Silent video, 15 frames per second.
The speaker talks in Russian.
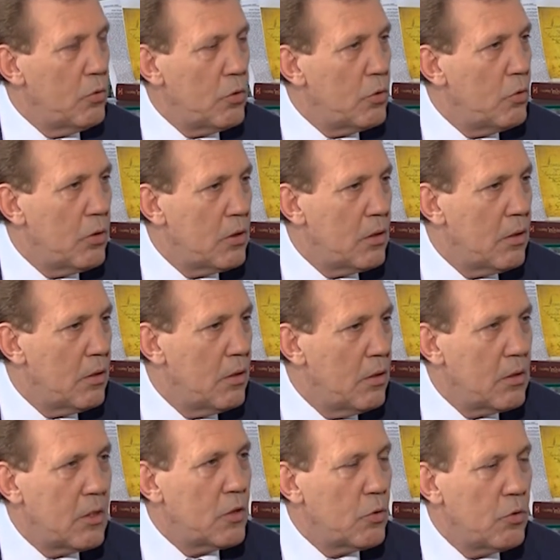Ну что это?
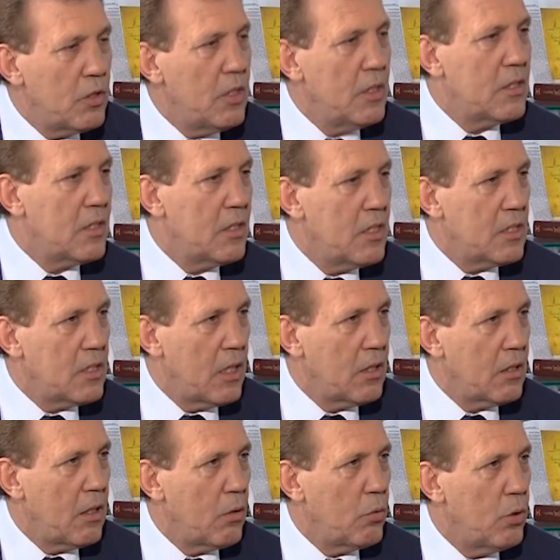Это что, детский
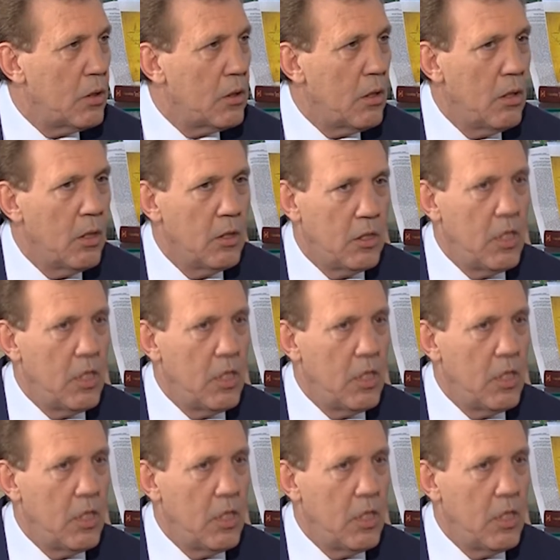сад какой-то?